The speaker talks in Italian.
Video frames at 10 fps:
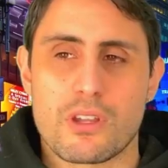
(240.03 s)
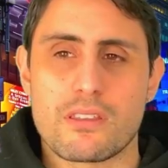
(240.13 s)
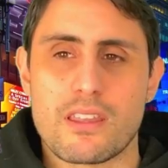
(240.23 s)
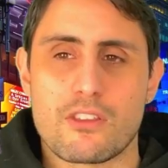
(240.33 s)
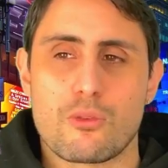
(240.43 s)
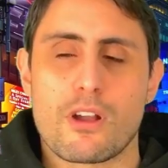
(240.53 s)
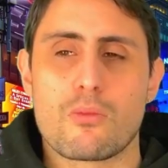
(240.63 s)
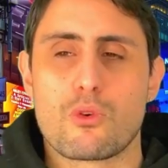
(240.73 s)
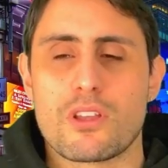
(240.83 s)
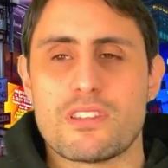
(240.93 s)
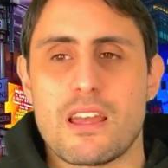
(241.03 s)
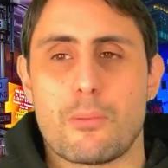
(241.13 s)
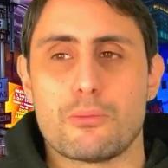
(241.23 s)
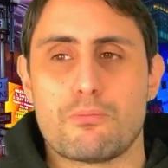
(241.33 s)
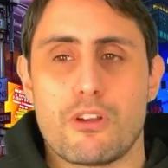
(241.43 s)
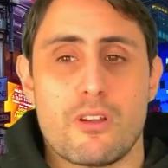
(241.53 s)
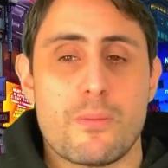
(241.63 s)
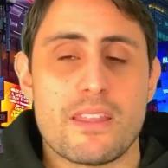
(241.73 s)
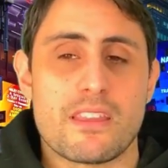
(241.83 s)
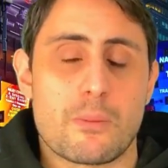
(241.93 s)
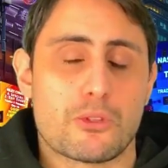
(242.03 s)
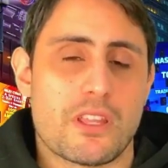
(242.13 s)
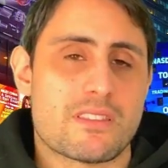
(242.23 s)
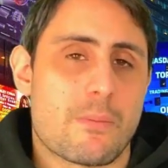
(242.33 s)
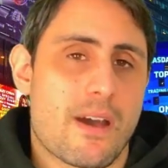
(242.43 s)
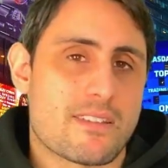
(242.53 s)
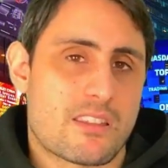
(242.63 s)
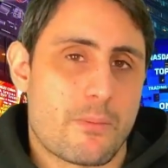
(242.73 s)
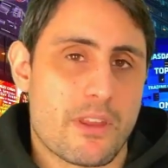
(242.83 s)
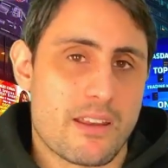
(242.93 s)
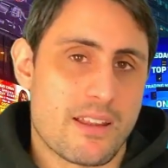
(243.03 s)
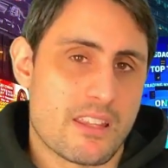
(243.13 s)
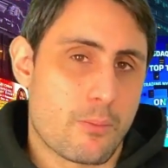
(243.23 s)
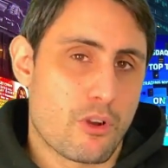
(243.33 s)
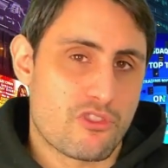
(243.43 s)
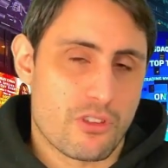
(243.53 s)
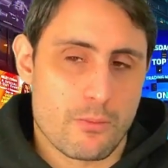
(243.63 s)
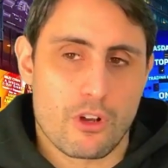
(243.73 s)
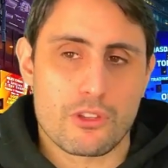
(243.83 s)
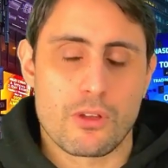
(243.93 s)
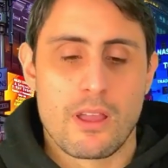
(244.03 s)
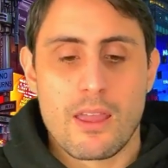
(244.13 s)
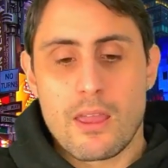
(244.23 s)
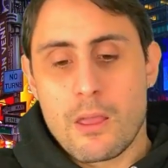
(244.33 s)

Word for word: intendo, ma comunque sia probabilmente la potenza basta per la tipologia di moto